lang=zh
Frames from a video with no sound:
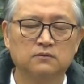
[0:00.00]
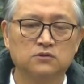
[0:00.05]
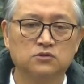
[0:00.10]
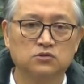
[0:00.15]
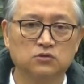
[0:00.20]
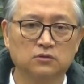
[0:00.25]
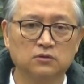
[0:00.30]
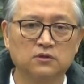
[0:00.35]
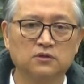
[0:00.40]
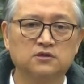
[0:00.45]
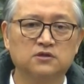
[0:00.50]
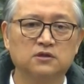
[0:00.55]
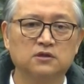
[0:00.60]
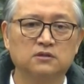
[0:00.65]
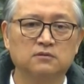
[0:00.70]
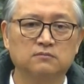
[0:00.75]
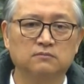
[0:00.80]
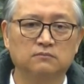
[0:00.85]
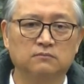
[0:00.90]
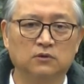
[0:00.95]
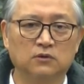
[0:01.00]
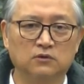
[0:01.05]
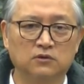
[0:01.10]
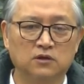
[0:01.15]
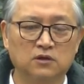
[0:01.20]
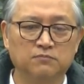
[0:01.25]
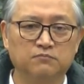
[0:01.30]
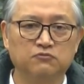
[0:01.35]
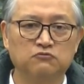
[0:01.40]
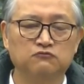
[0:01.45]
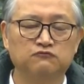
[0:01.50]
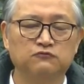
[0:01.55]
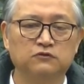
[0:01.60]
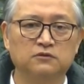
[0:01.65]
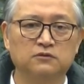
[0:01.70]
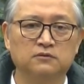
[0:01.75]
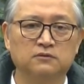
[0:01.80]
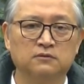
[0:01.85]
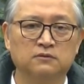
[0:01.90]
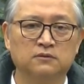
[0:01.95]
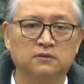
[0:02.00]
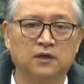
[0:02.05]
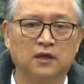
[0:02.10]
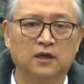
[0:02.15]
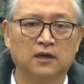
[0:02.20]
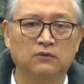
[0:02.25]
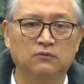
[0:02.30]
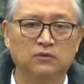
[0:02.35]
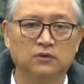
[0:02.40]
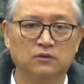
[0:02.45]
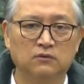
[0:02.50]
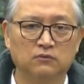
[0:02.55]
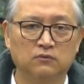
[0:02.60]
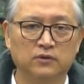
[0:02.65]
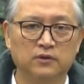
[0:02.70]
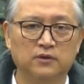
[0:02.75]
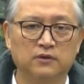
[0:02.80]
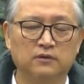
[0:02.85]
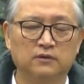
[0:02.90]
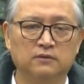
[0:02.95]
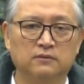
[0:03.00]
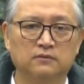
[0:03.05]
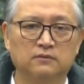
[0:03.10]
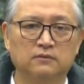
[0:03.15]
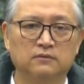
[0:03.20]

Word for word: 所以在某一个部分，他会为。